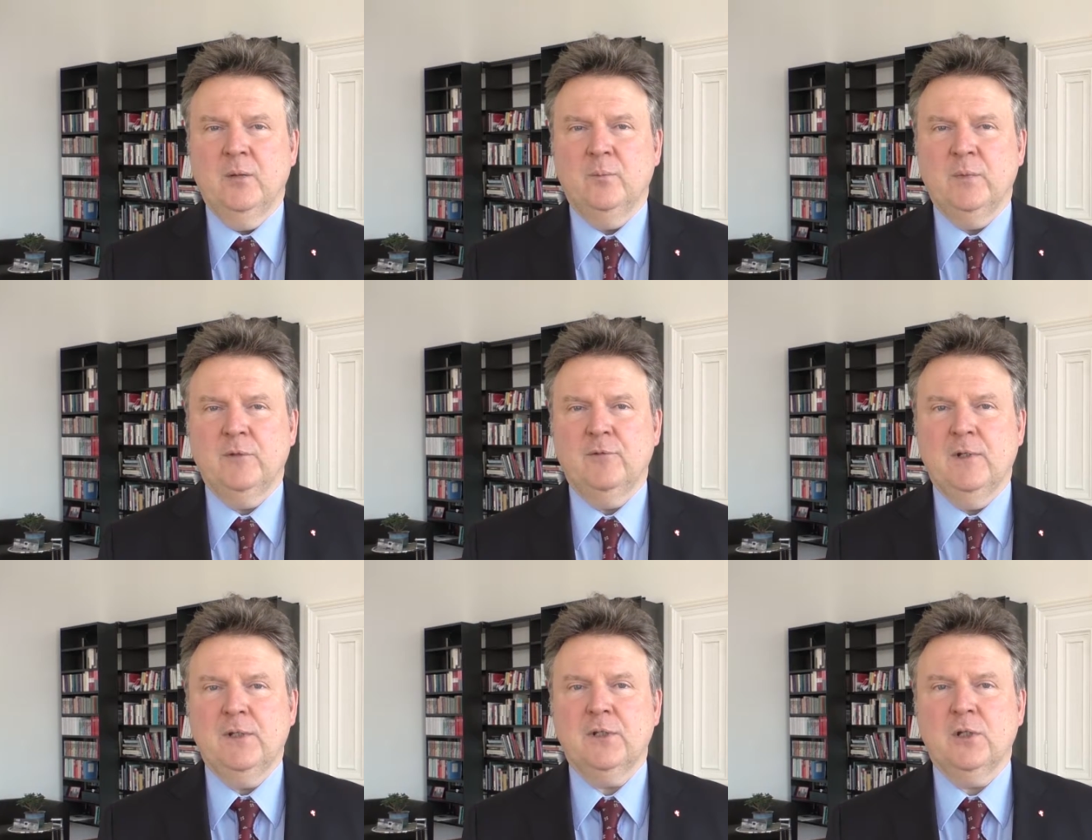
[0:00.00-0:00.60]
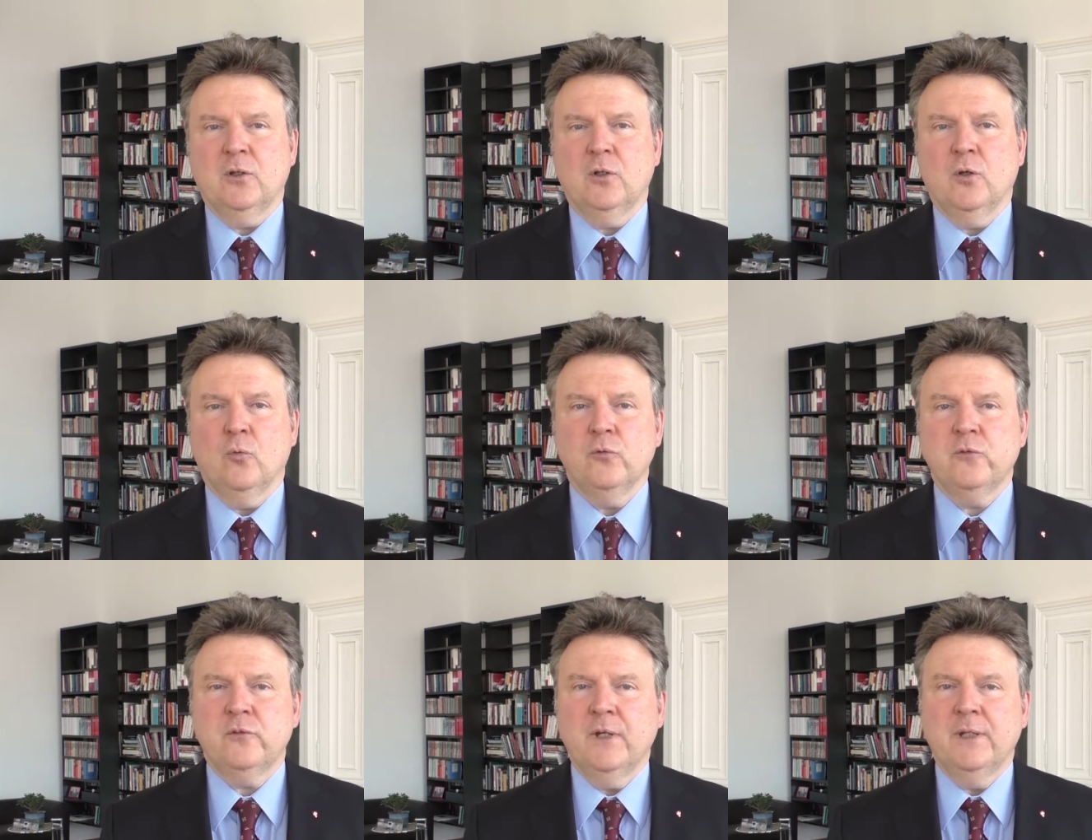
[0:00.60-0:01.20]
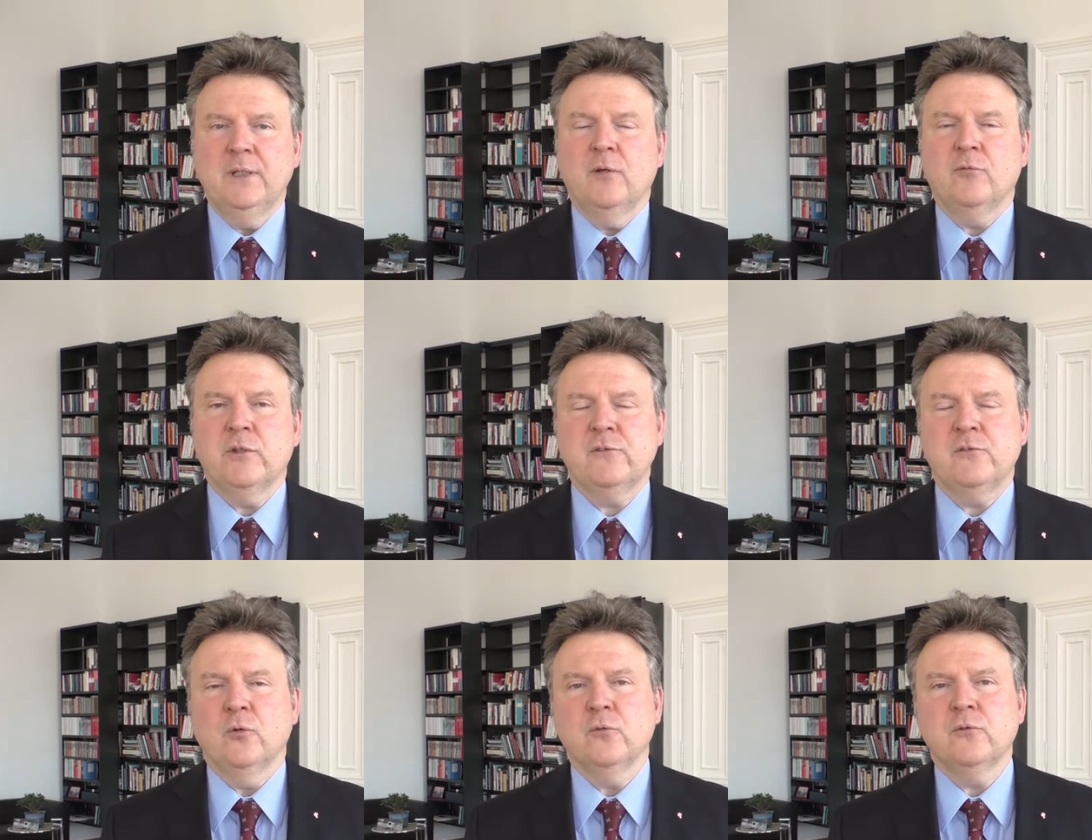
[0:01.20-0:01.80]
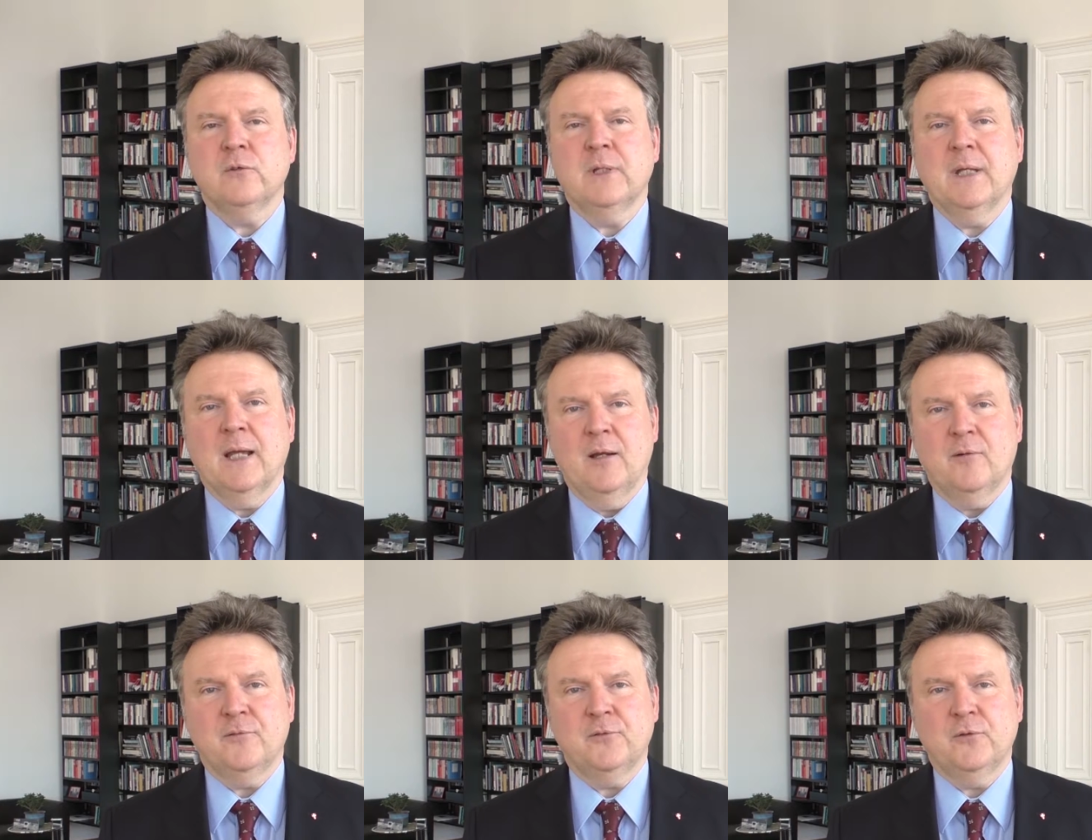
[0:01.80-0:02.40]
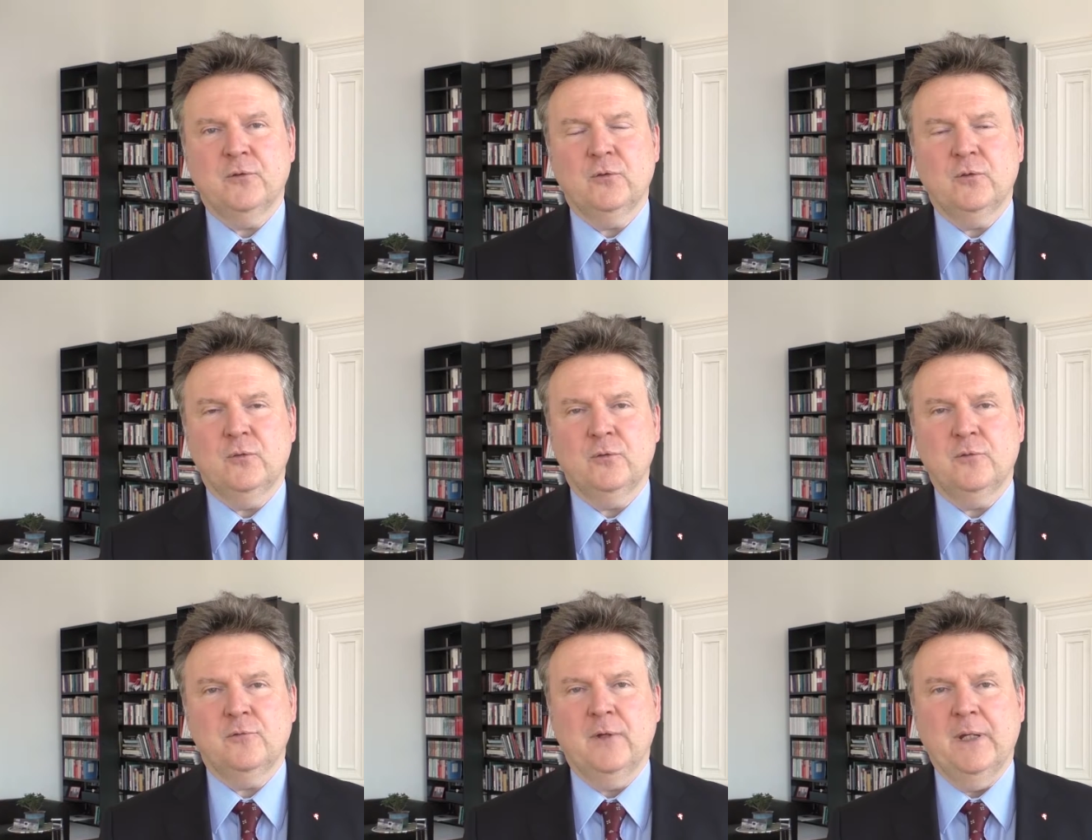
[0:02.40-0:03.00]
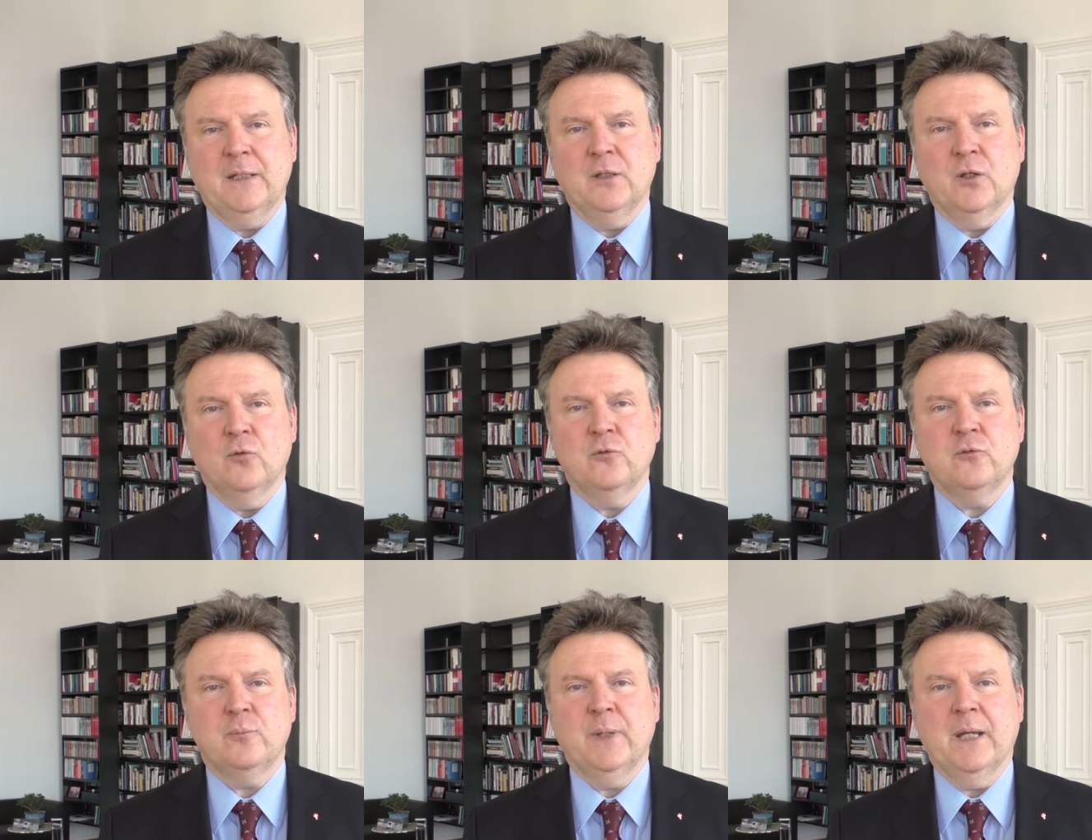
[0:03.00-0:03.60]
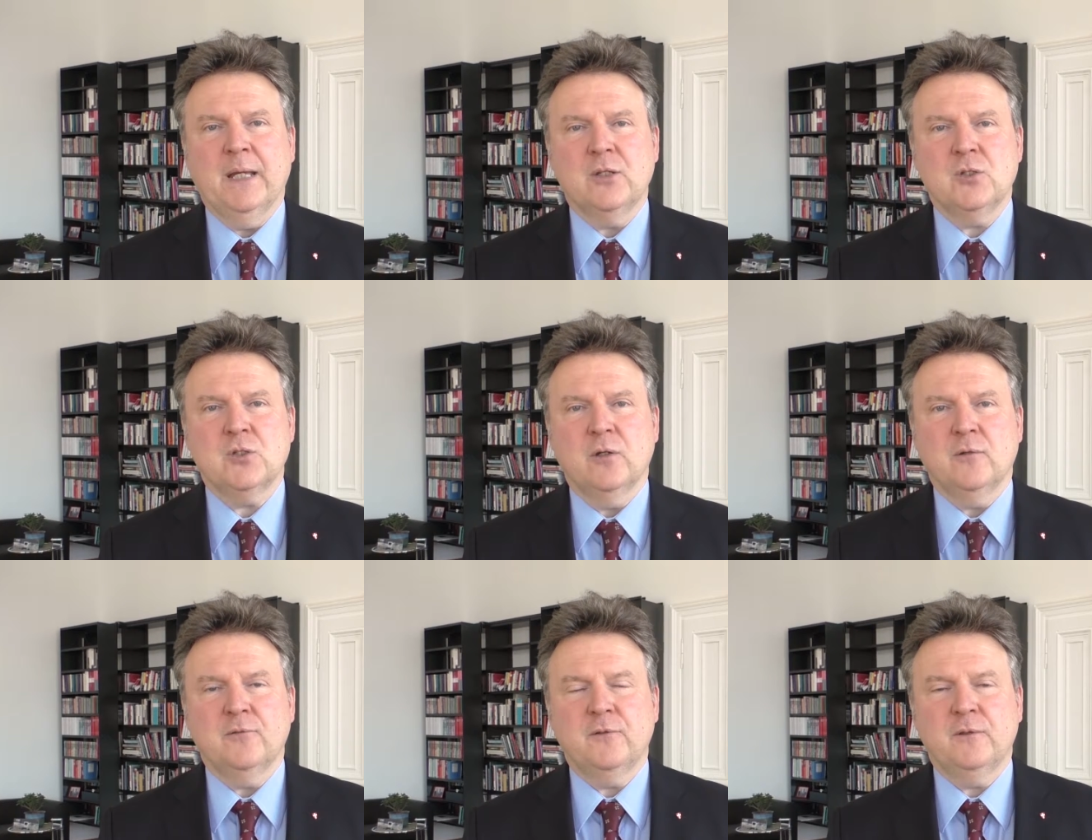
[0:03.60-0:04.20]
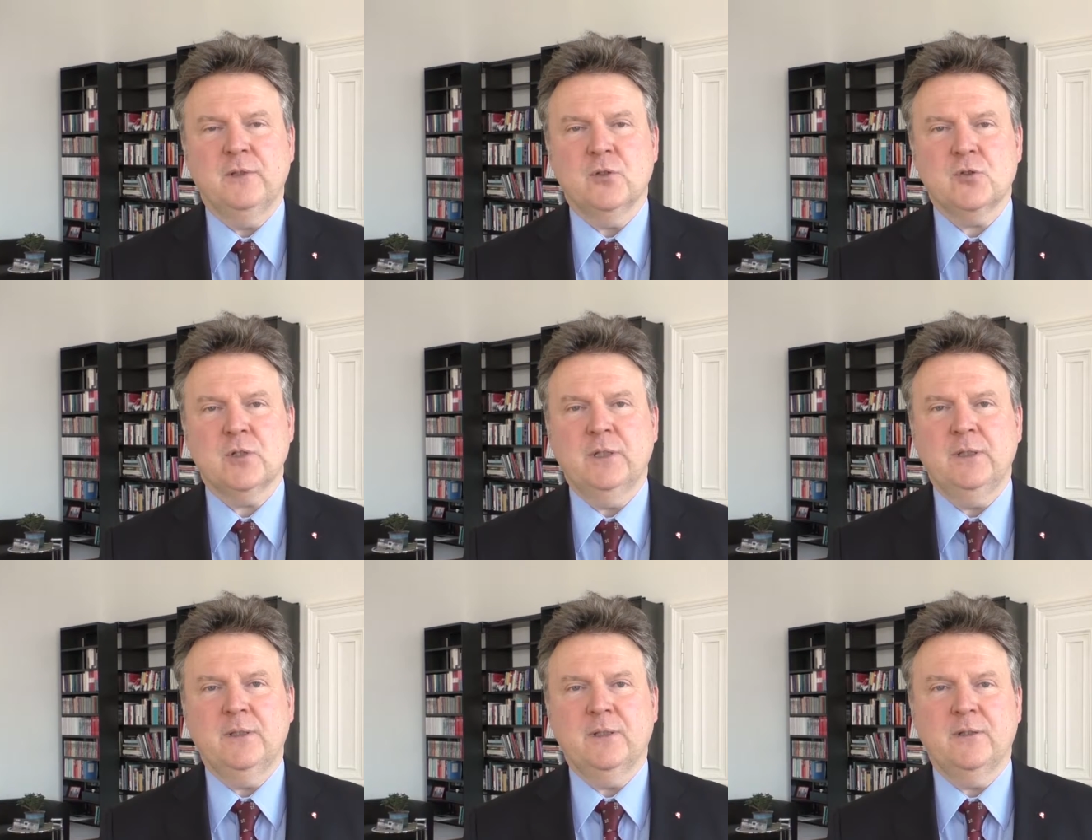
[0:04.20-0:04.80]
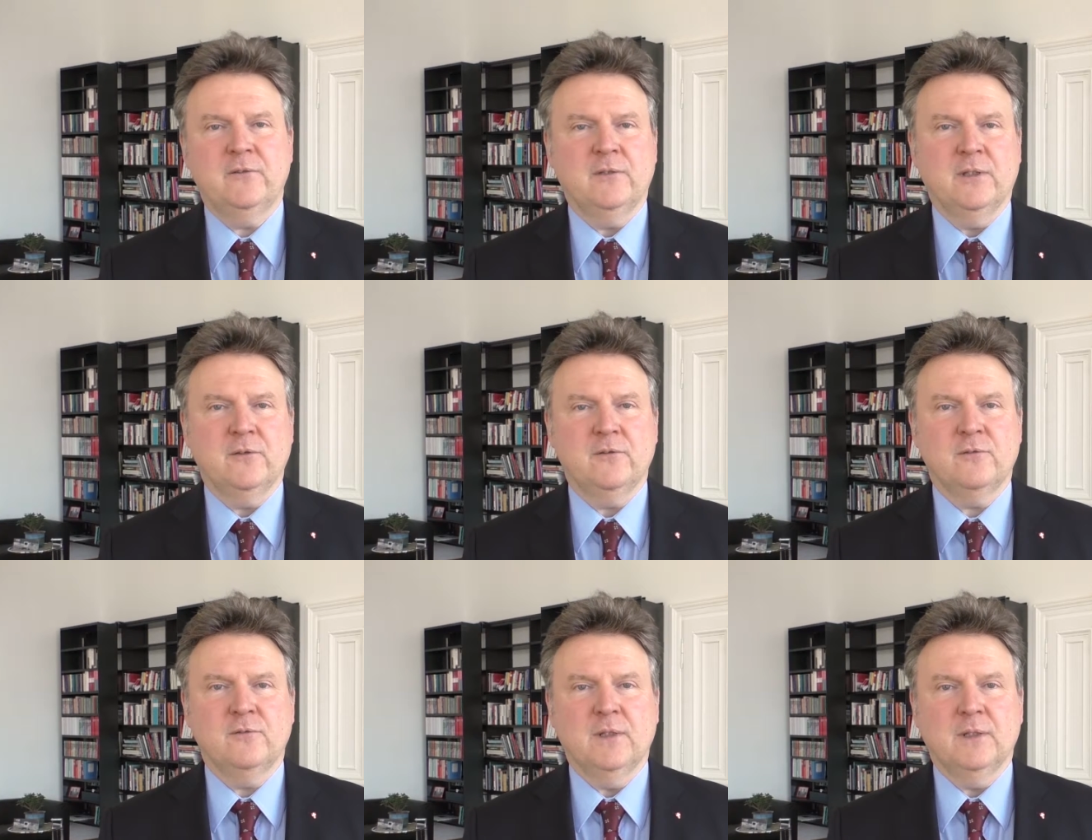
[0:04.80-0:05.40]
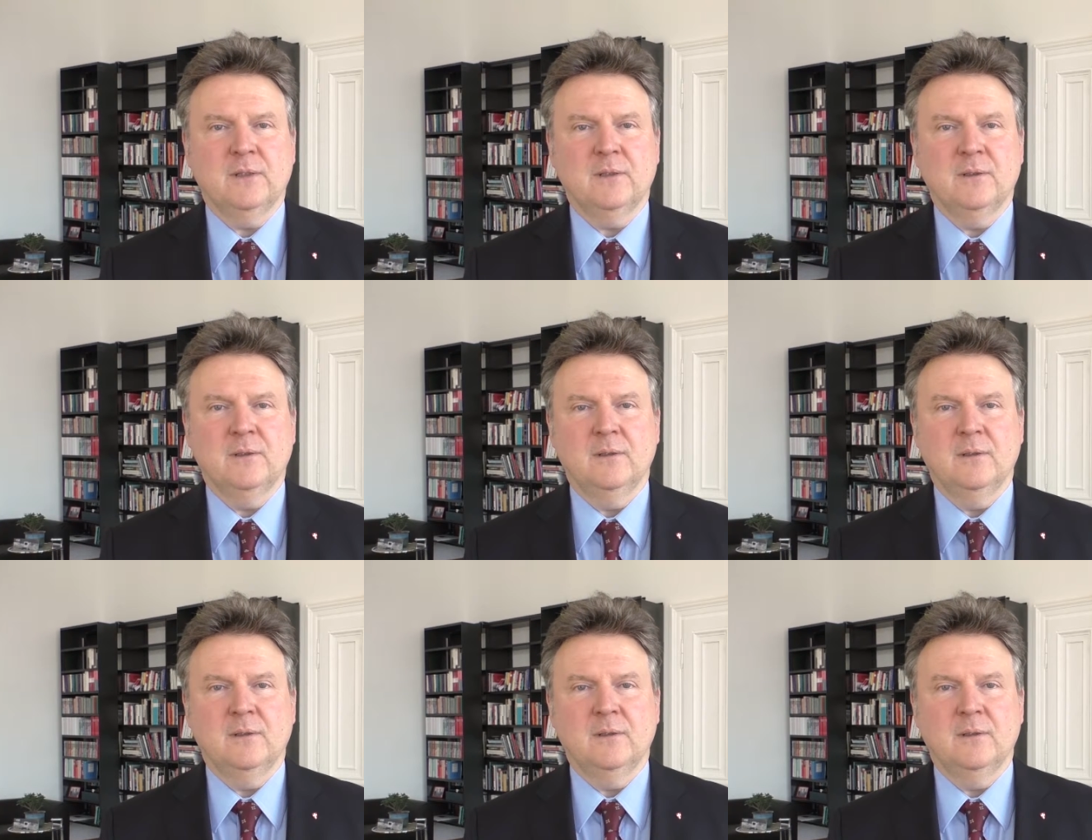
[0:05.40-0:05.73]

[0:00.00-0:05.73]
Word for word: mit welcher großer Innovationskraft und Veränderungsbereitschaft hier Schritte gesetzt werden.